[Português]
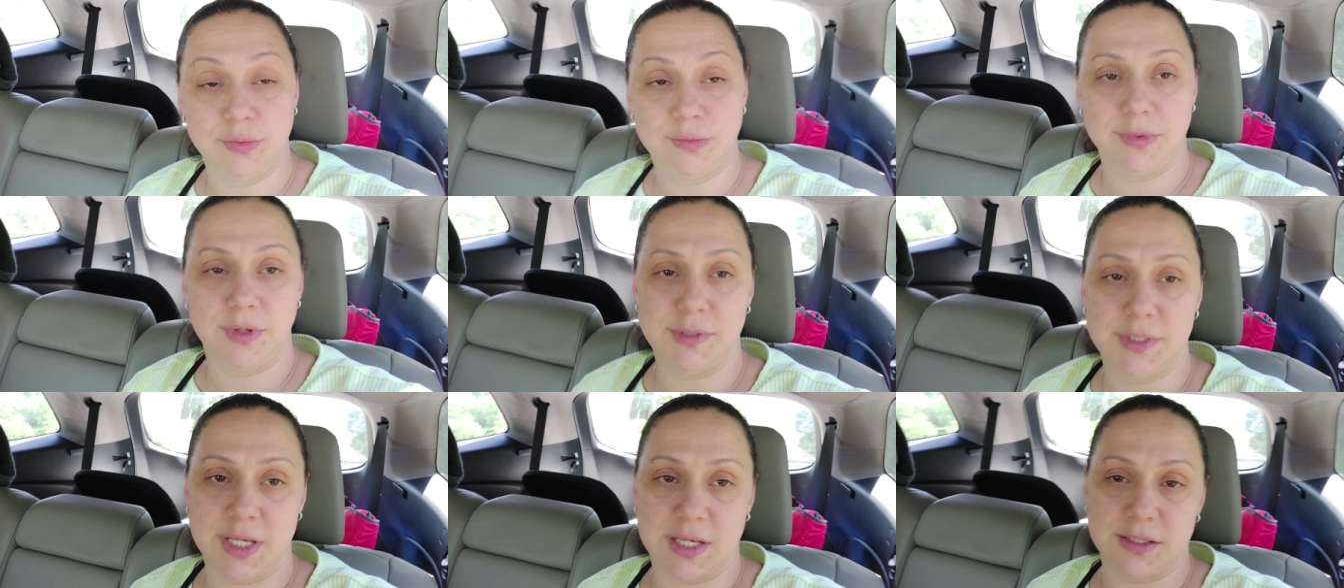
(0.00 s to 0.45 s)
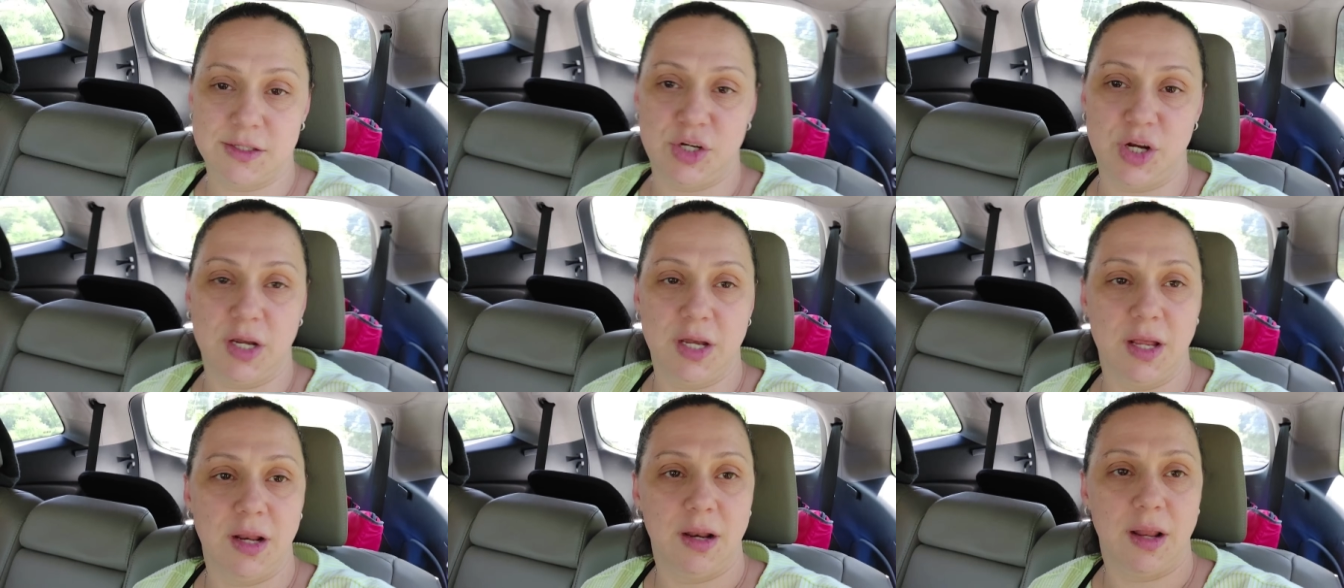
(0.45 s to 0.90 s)
Não esquece de
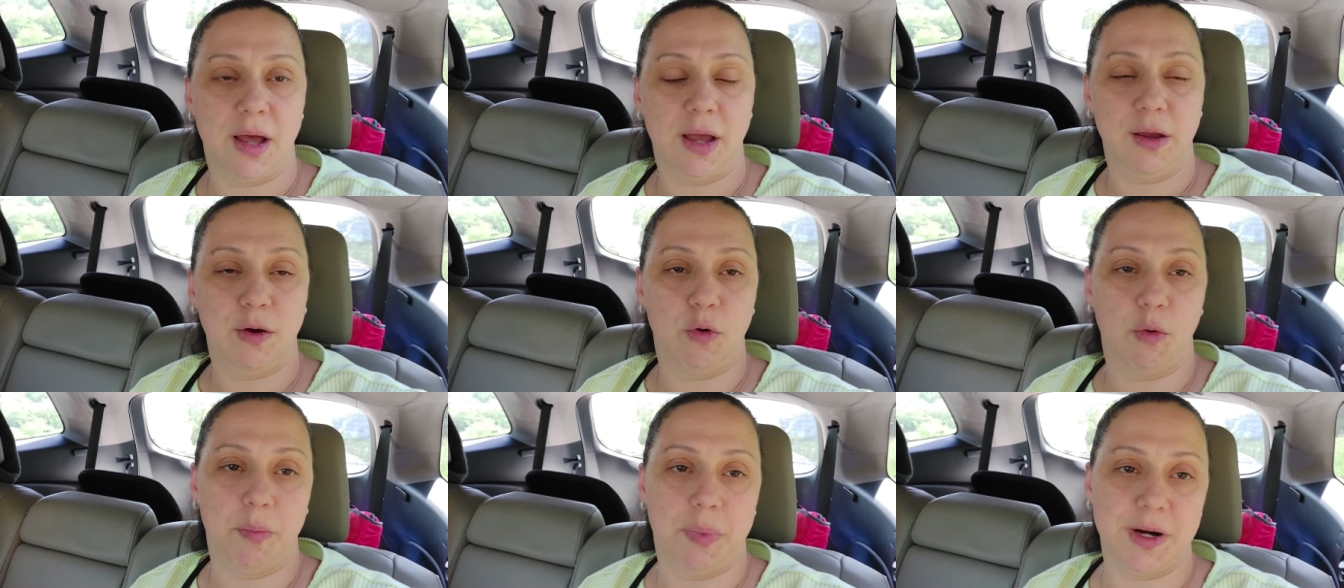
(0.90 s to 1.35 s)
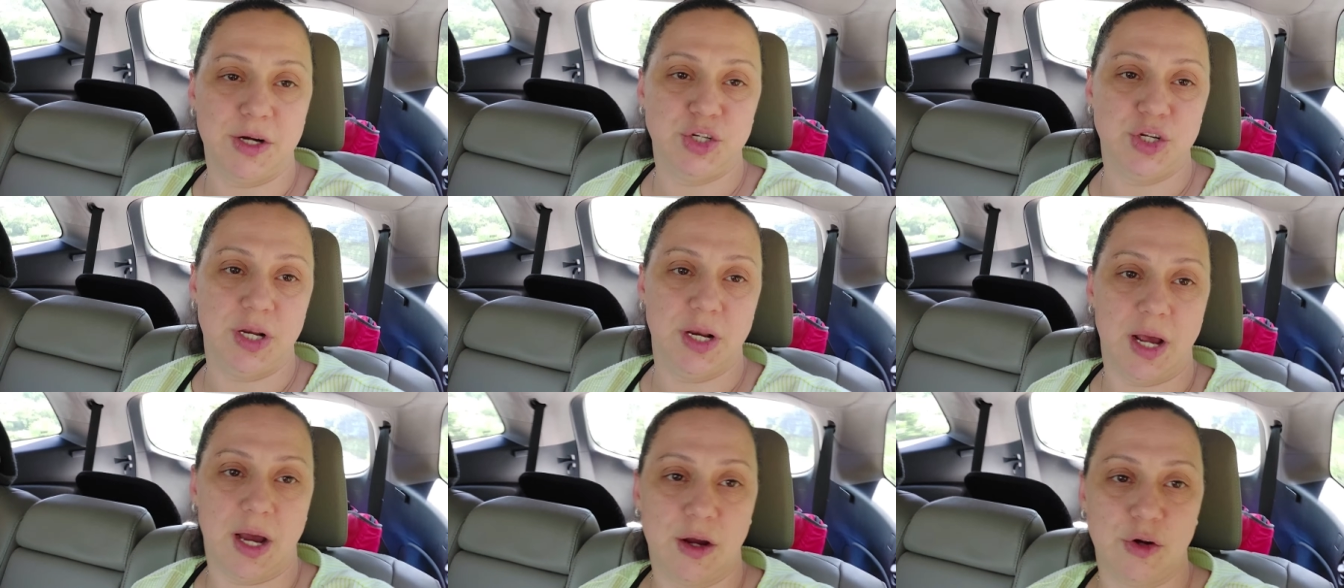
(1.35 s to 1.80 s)
deixar aquele like,
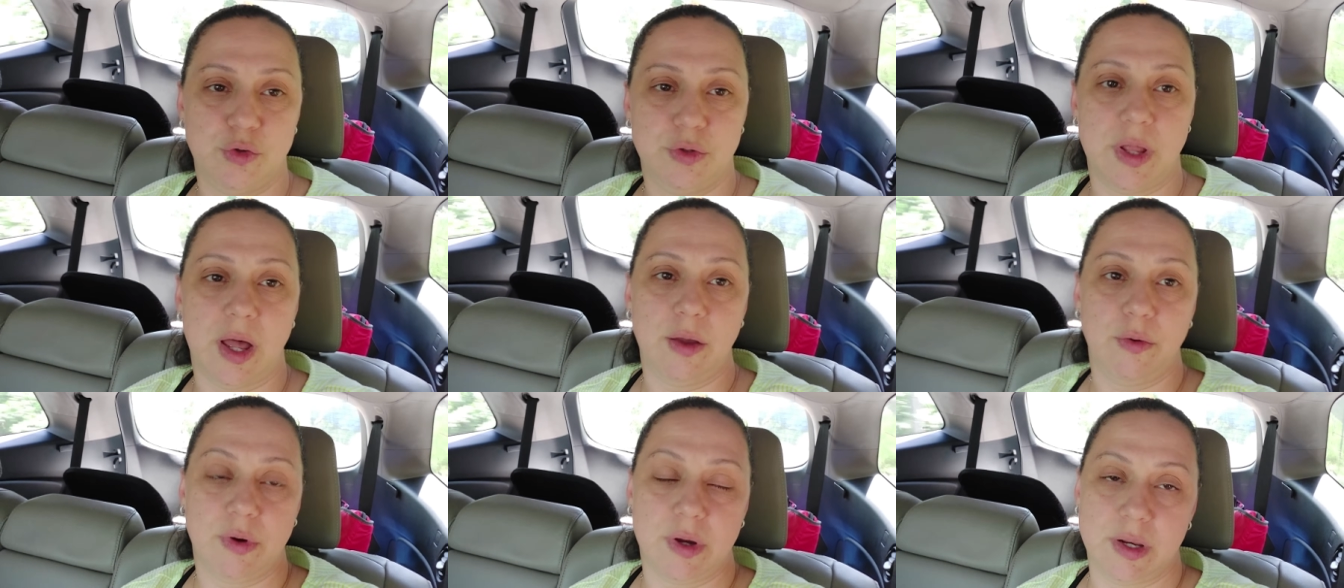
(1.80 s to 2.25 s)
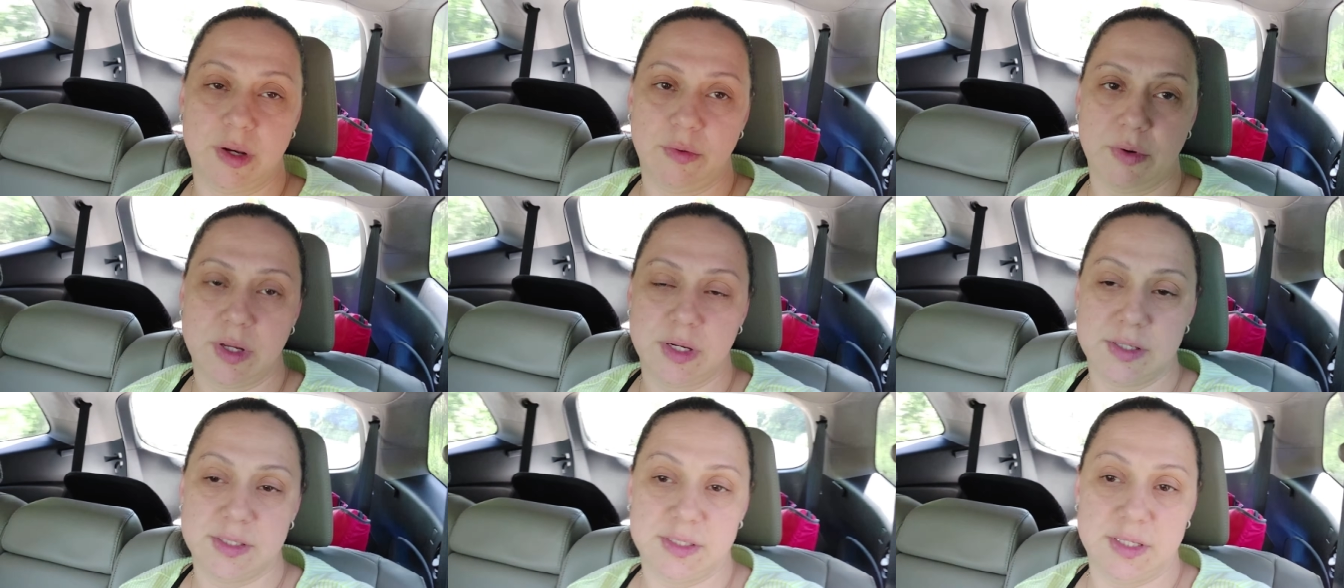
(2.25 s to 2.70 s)
compartilhar, ajudar aí o
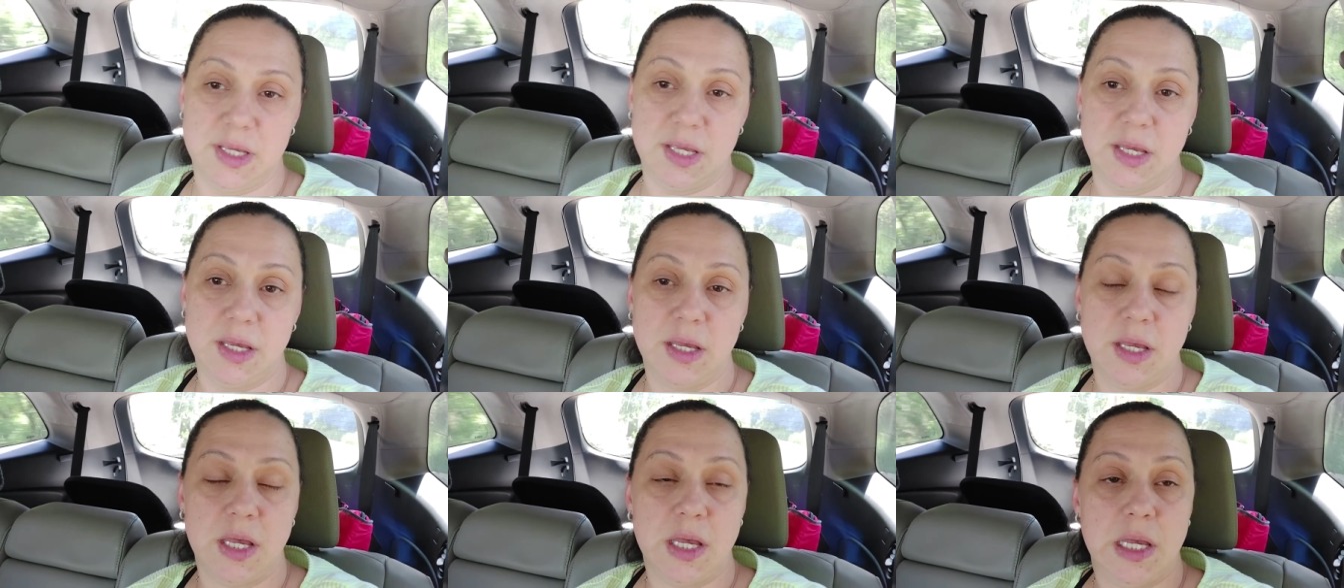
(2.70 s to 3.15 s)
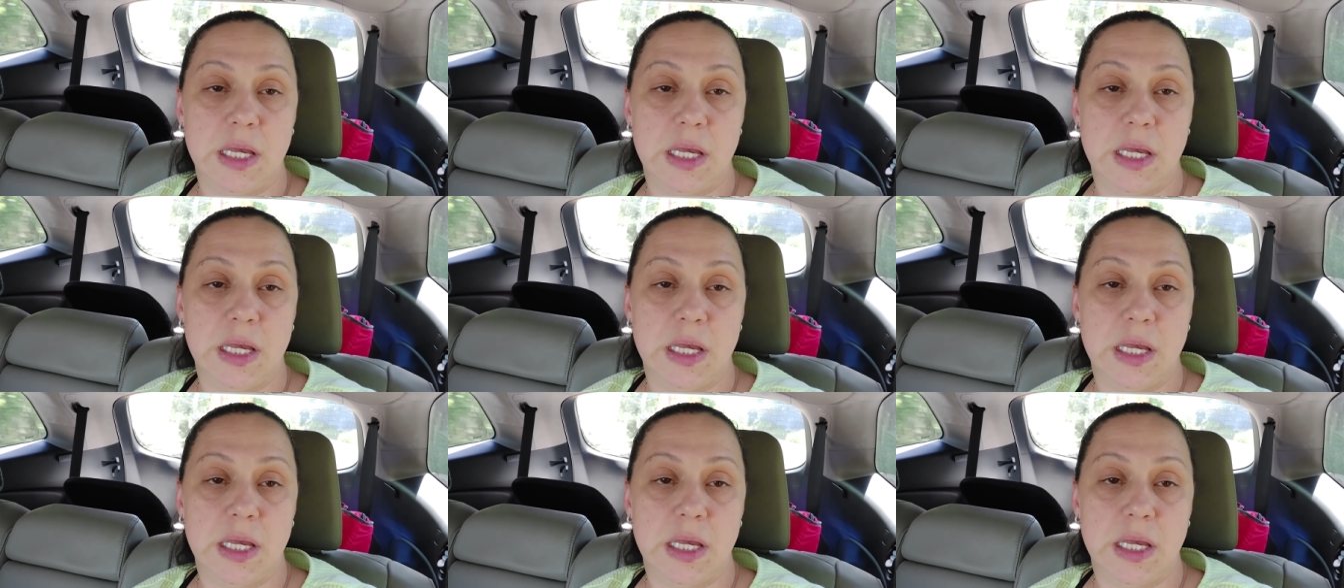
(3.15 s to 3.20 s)
canal a crescer.